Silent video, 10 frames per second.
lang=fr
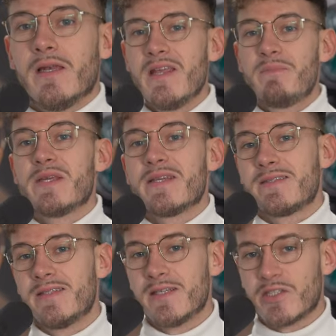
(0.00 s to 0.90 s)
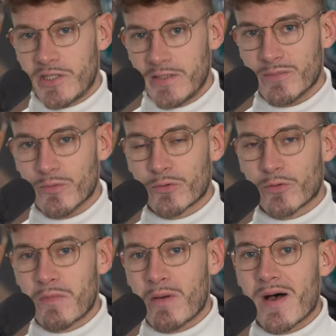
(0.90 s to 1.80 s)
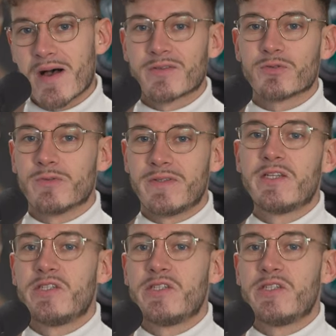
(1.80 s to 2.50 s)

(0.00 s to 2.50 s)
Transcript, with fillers: Les pièces détachées des montres de ma marque sont-elles